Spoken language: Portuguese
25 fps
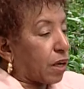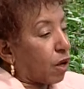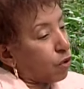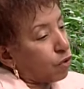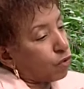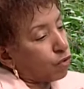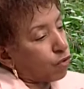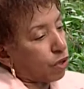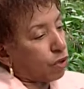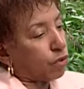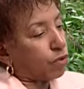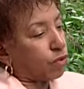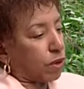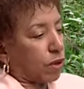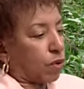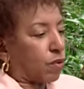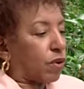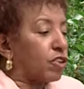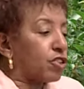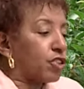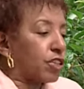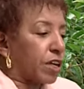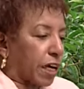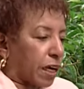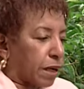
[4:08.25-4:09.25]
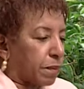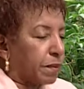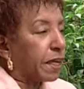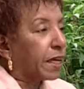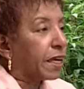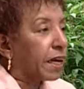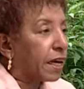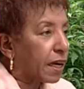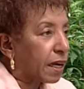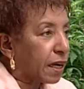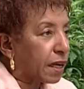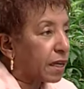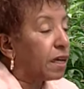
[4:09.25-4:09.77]
Que eu, é eu, eu, quando cheguei na
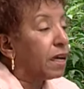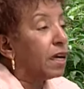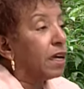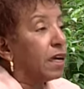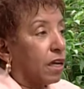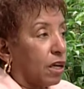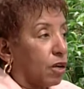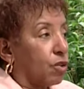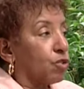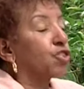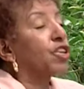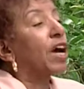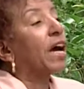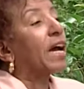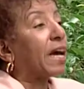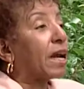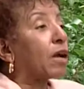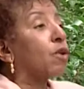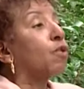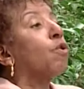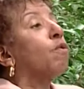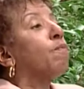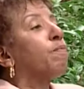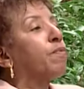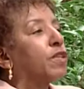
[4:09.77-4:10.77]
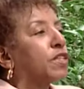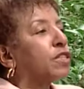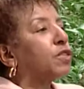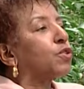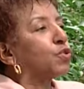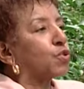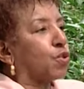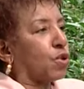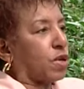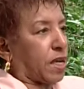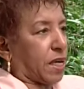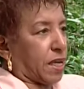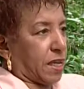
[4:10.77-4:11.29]
Mangueira, eu já era
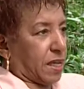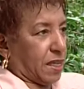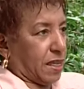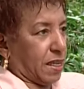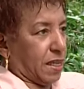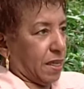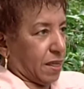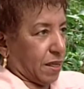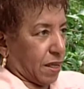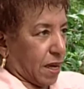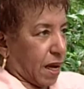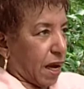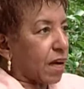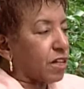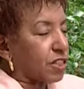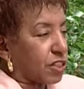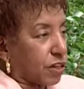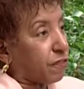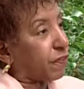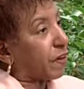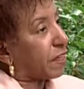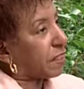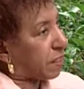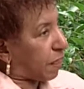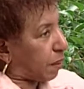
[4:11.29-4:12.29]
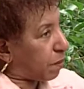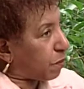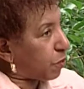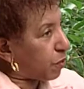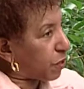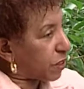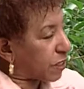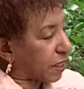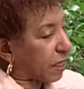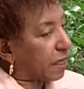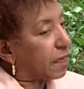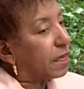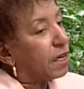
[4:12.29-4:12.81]
compositora, né? Já fazia
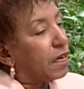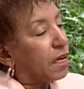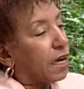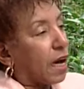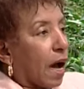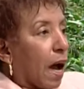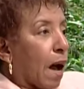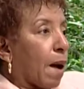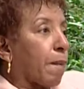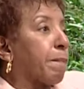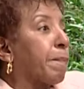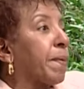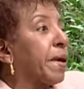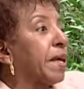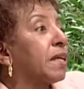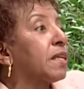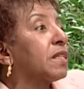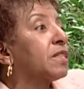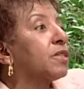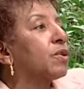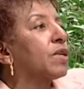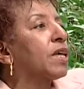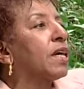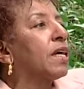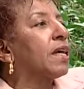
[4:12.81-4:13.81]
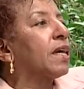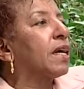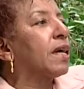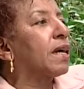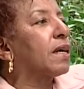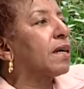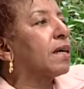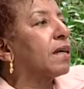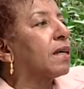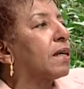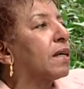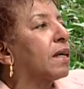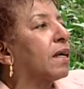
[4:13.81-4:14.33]
música. Apenas eu queria
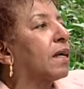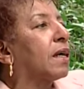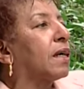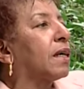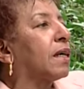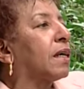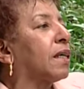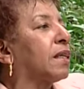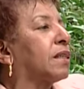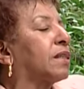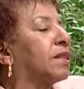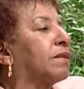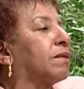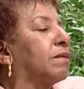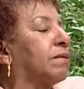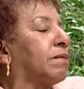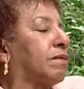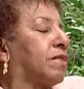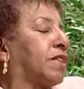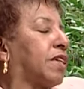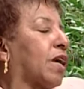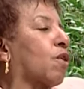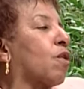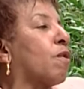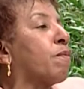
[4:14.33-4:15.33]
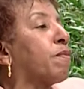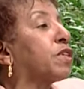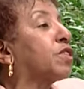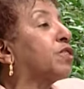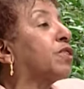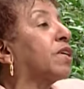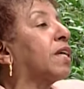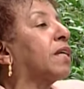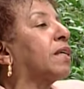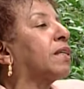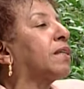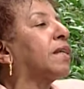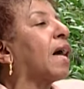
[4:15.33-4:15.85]
é, é, ser
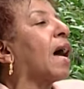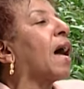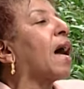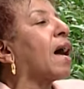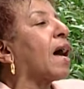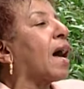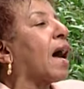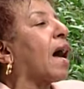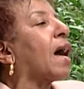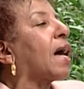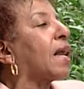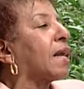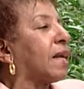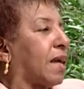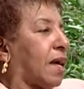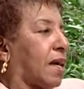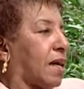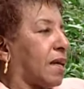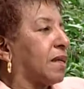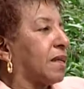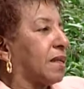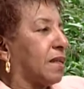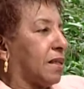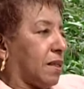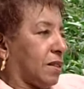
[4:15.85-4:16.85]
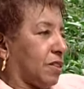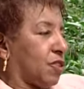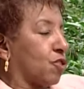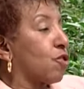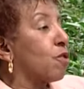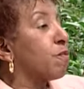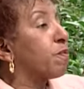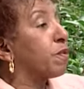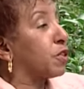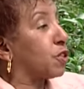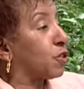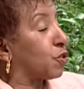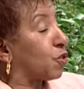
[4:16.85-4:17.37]
compositora da ala de
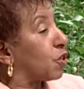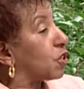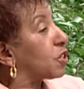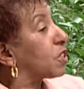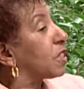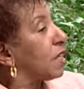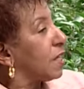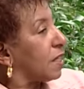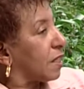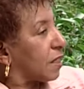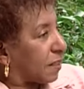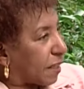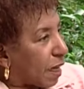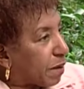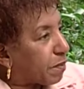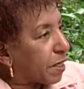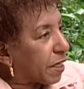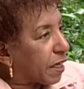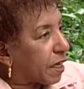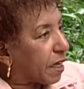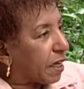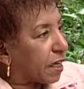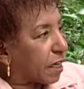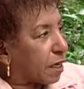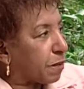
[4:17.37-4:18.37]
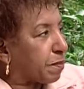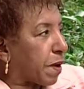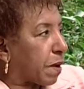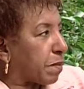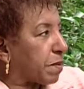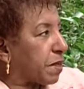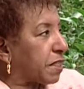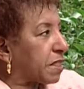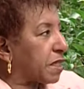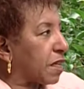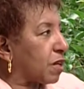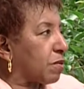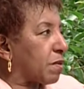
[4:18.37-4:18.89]
compositores da Mangueira, que para
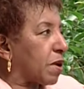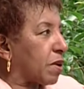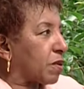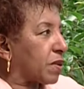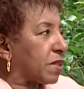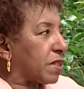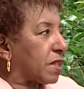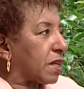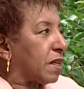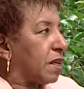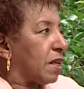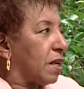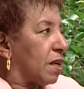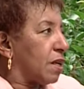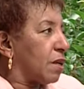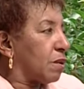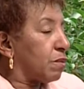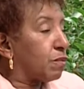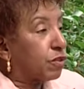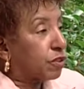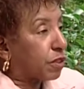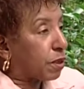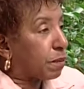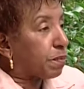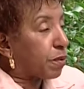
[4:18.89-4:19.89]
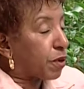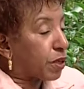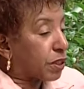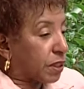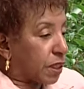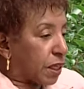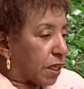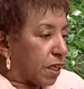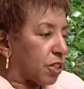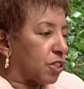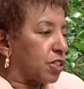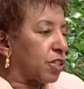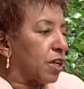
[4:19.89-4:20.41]
mim seria uma coisa muito
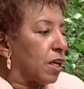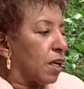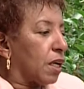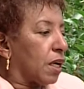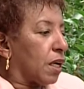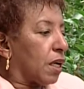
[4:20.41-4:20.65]
importante.